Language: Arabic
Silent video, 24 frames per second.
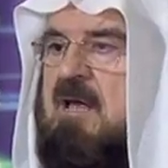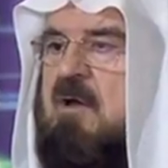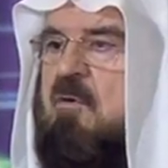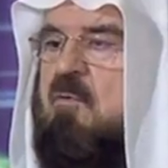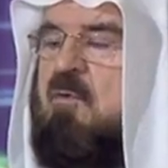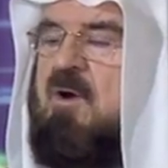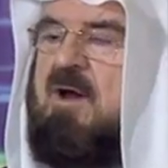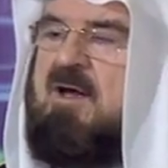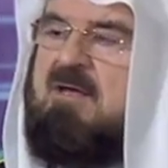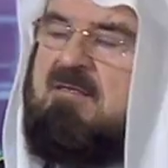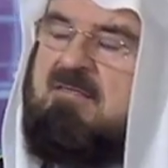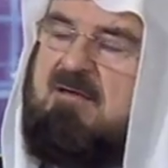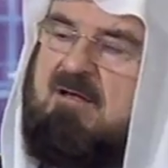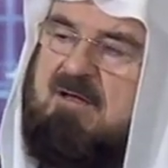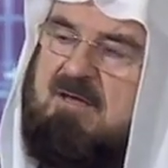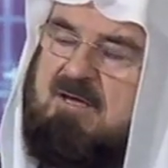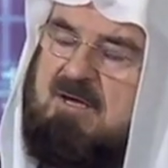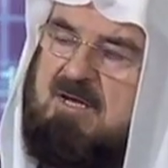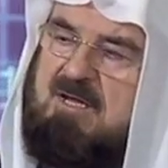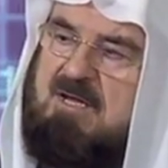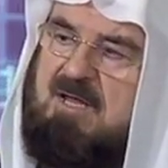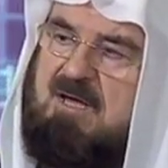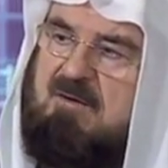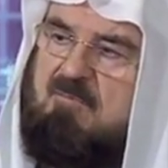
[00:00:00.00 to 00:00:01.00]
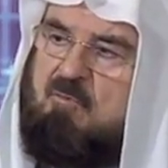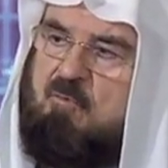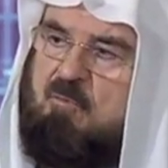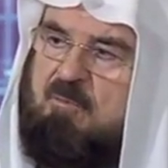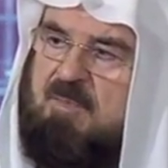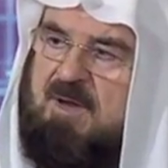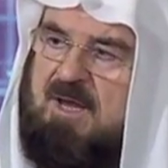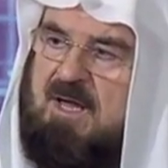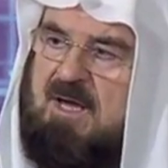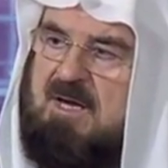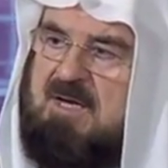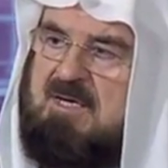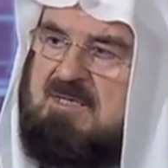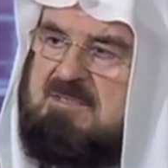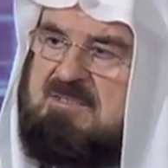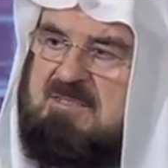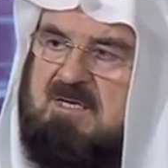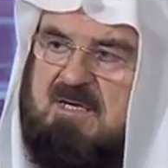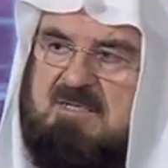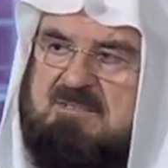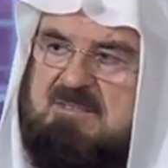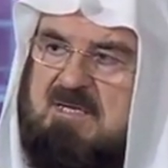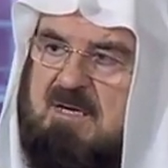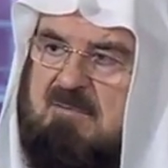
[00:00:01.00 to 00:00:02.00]
وكذلك الأمر بالعكس
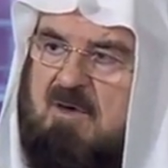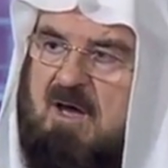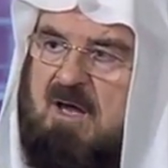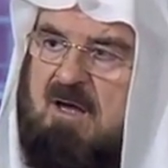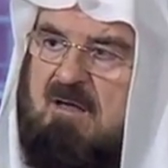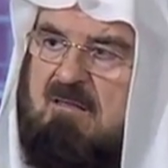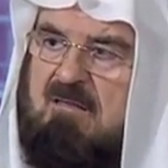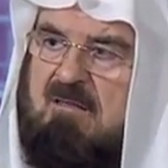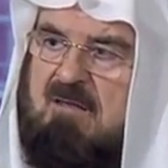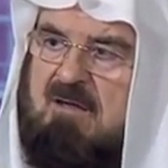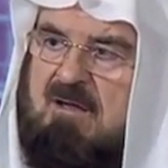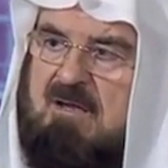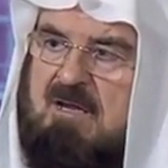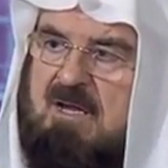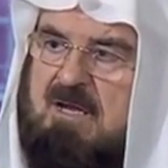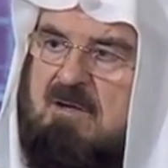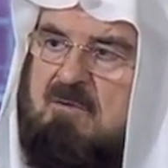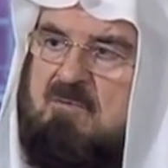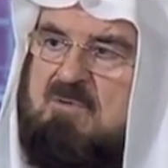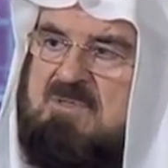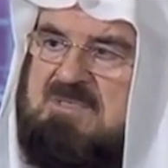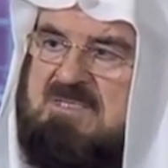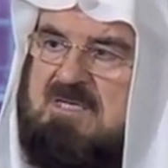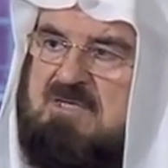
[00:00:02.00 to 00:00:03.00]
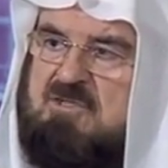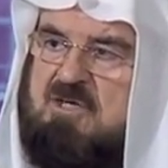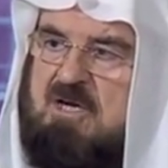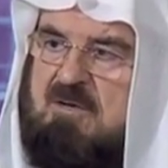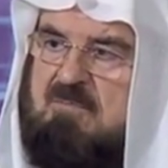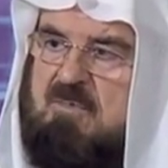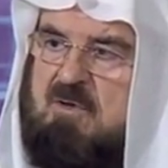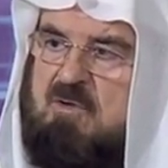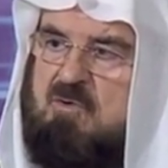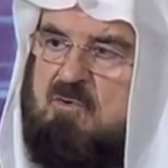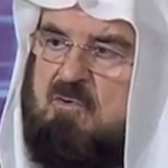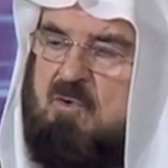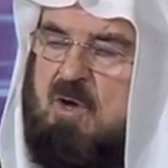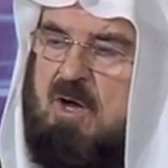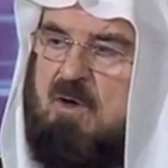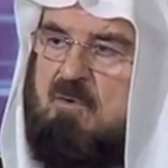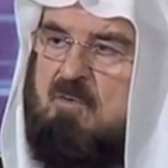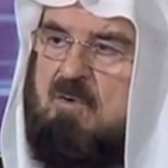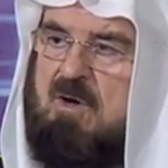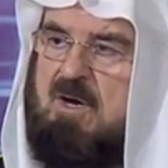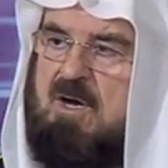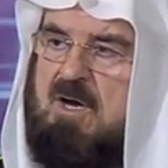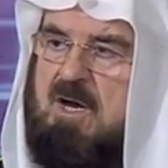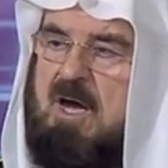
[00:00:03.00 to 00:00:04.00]
لا سمح الله لن يستجاب
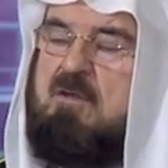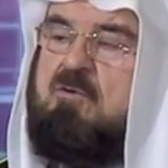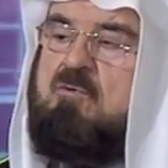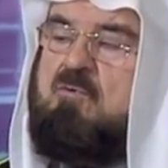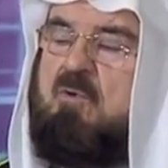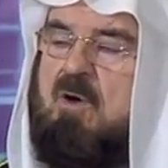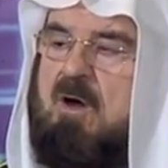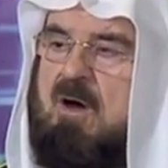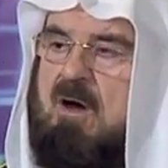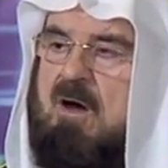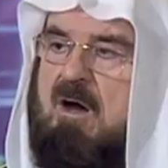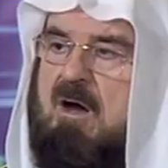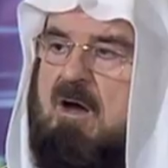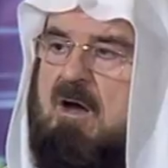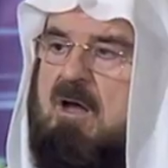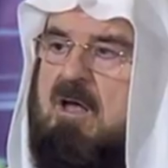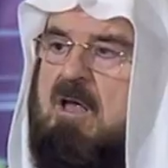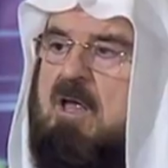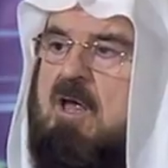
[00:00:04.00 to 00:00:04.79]
الدعوة الدعاء